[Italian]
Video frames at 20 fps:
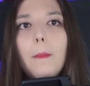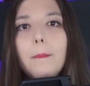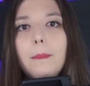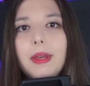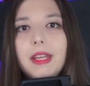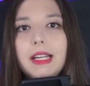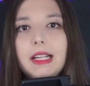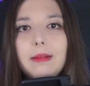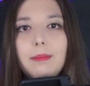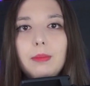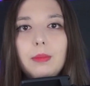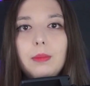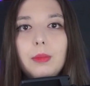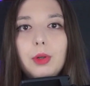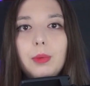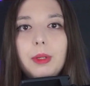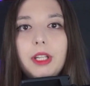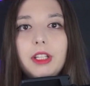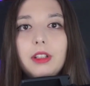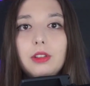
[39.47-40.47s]
per il
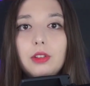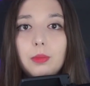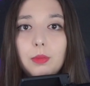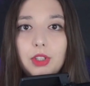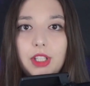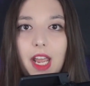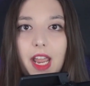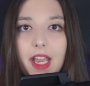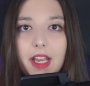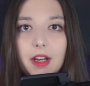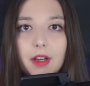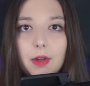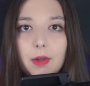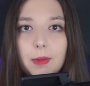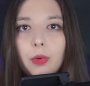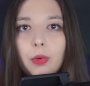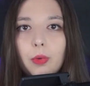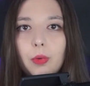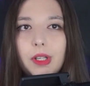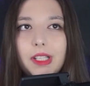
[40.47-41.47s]
momento
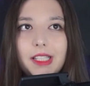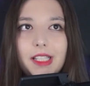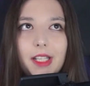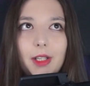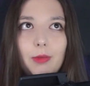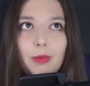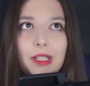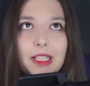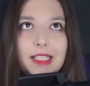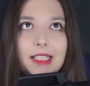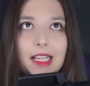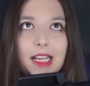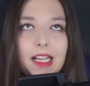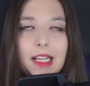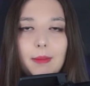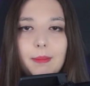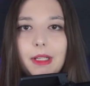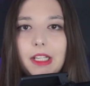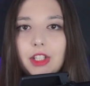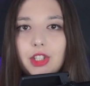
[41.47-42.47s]
moderno. Quindi una strega
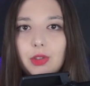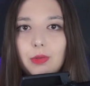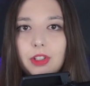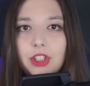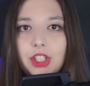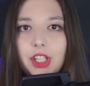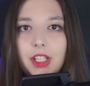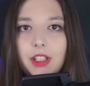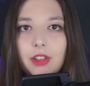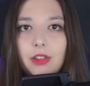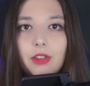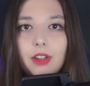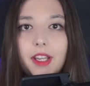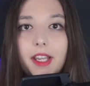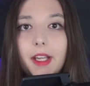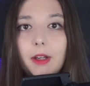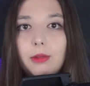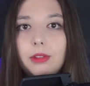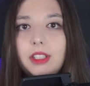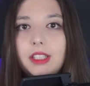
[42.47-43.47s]
del 1500
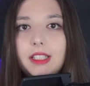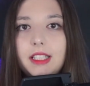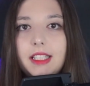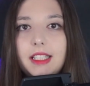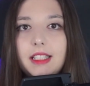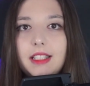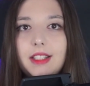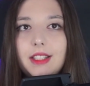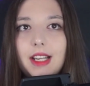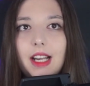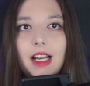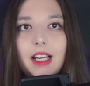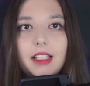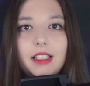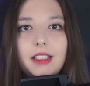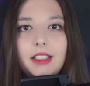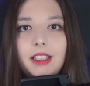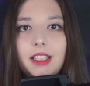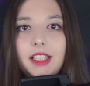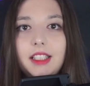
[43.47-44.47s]
che
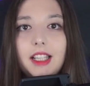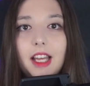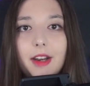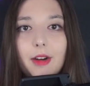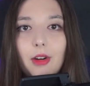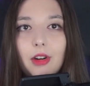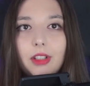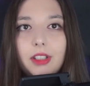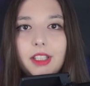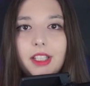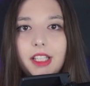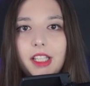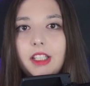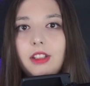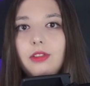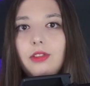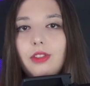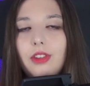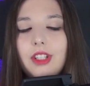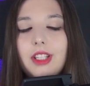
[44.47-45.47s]
utilizza i tarocchi
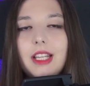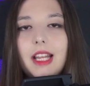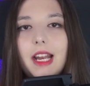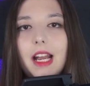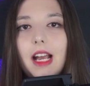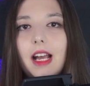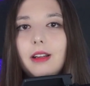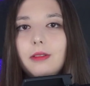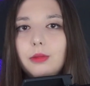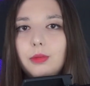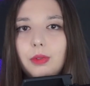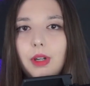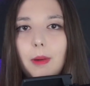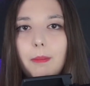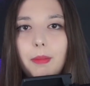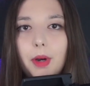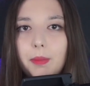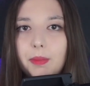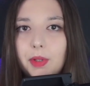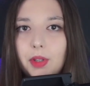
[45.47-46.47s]
non sarà una
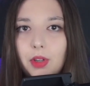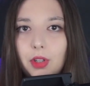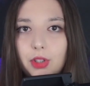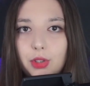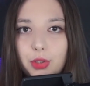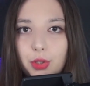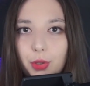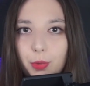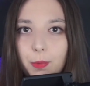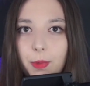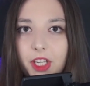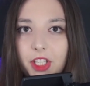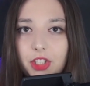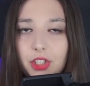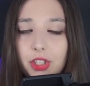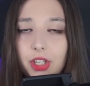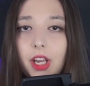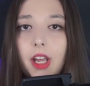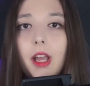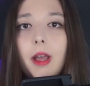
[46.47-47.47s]
pop culture
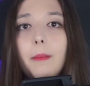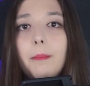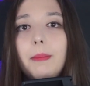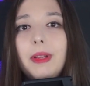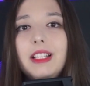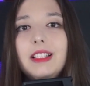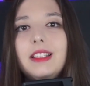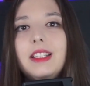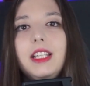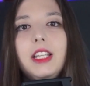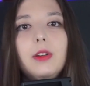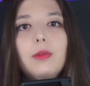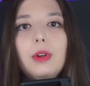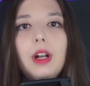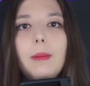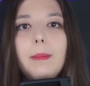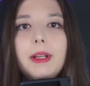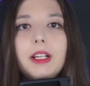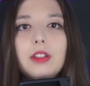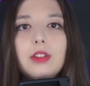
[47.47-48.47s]
witch, bensì
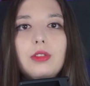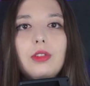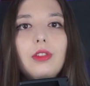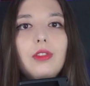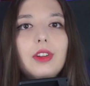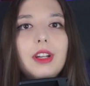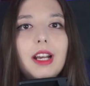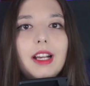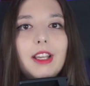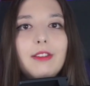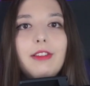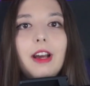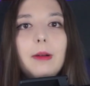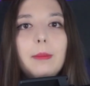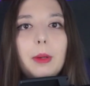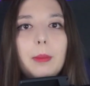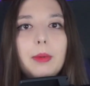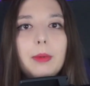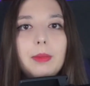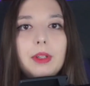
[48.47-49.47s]
una persona che fa il
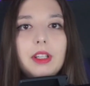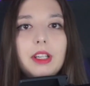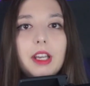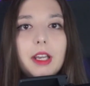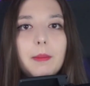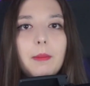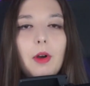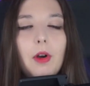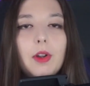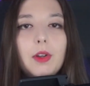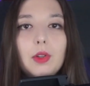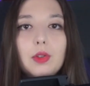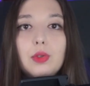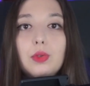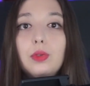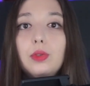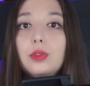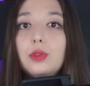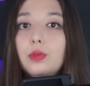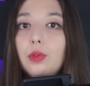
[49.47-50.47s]
proprio grimorio
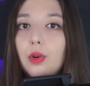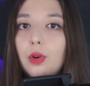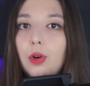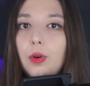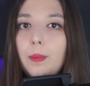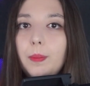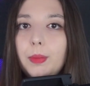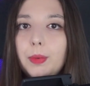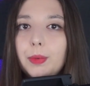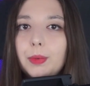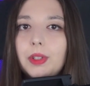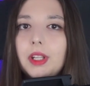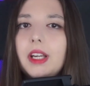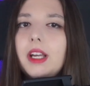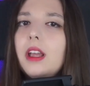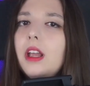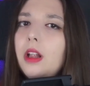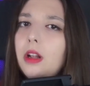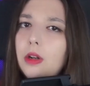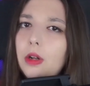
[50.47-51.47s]
sul suo
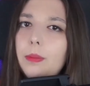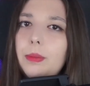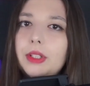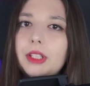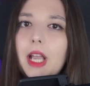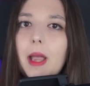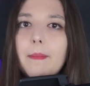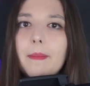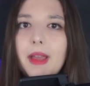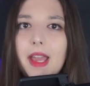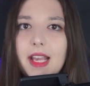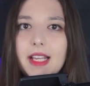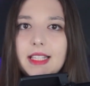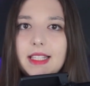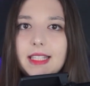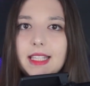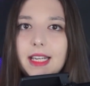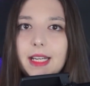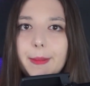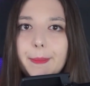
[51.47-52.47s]
computer lo potrebbe
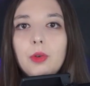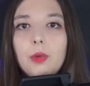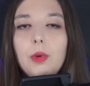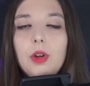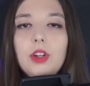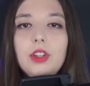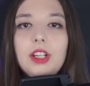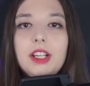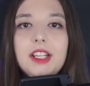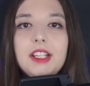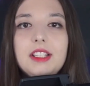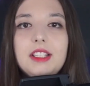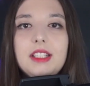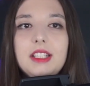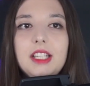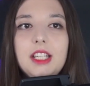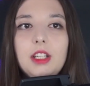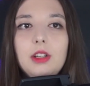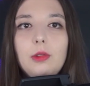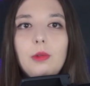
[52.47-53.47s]
essere. Quello che
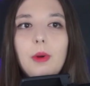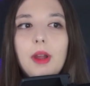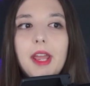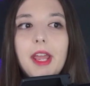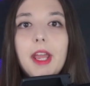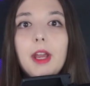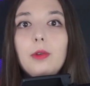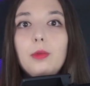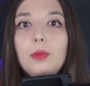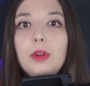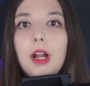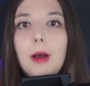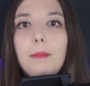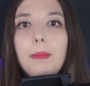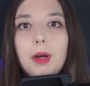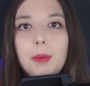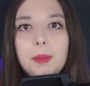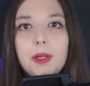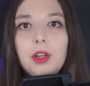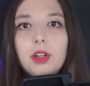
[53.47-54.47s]
distingue una
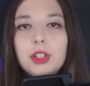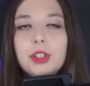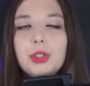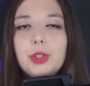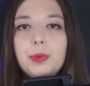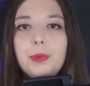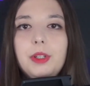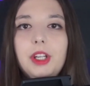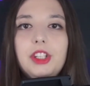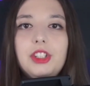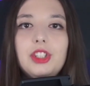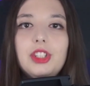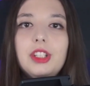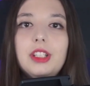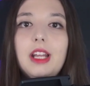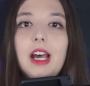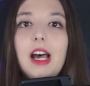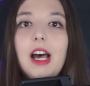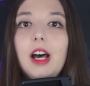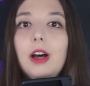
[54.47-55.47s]
pop culture witch
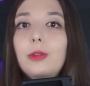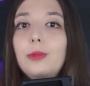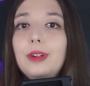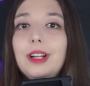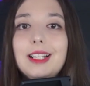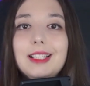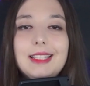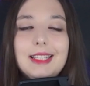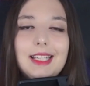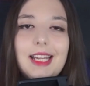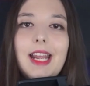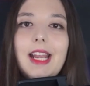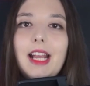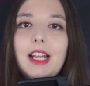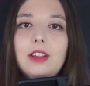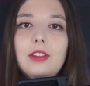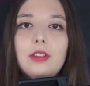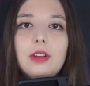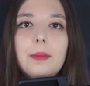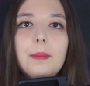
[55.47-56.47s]
da una
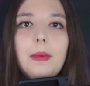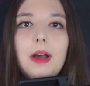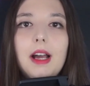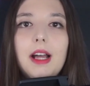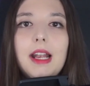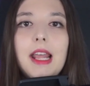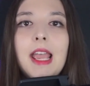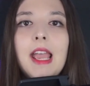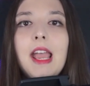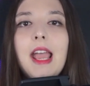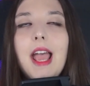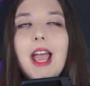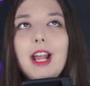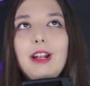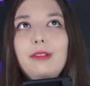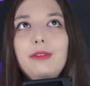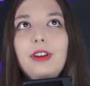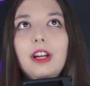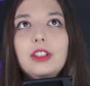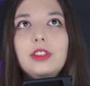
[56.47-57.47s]
strega normale è
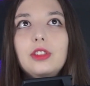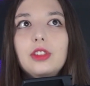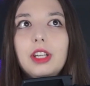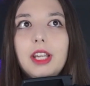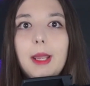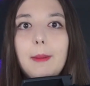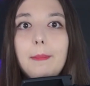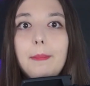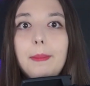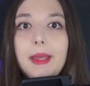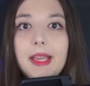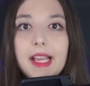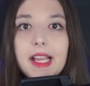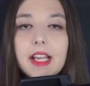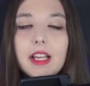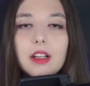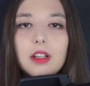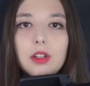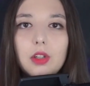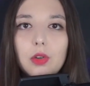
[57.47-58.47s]
il fatto che
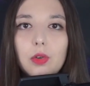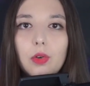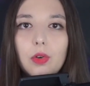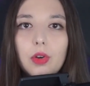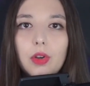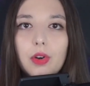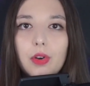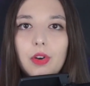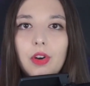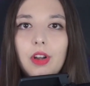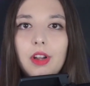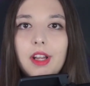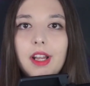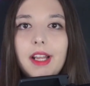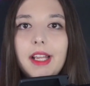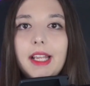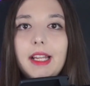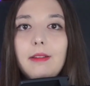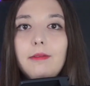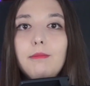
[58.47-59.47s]
per loro
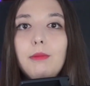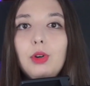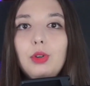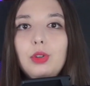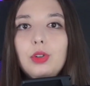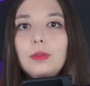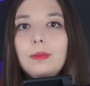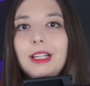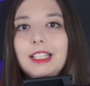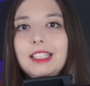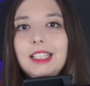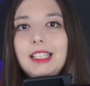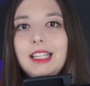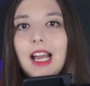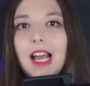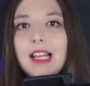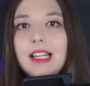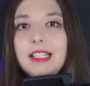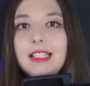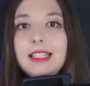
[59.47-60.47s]
il mondo
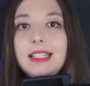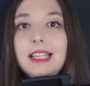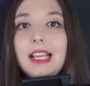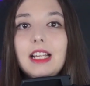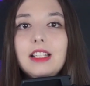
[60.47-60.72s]
materiale sia